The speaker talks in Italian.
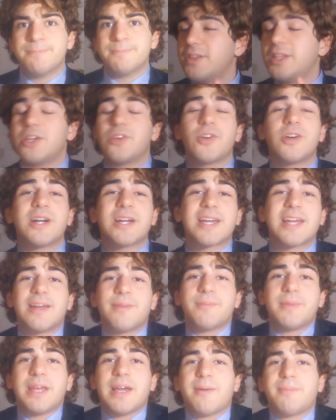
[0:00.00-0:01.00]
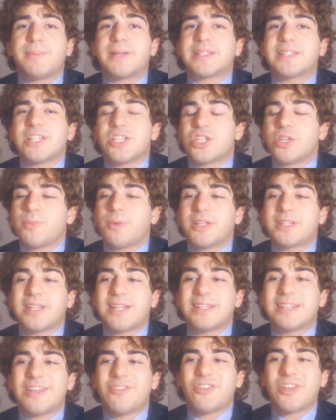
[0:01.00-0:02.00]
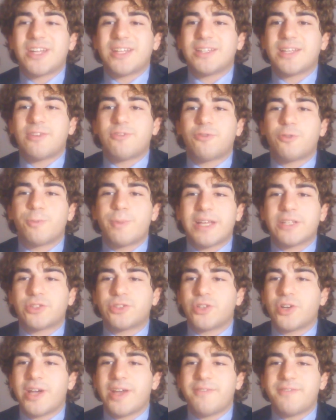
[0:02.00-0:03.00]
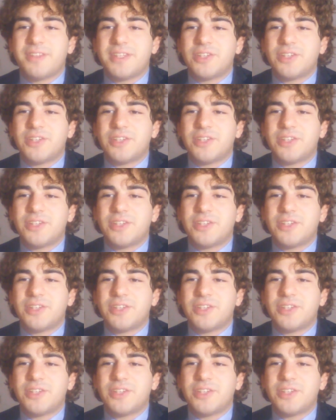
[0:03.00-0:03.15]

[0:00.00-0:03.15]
Vi dico anche la mia, partecipo a tante fiere del fumetto e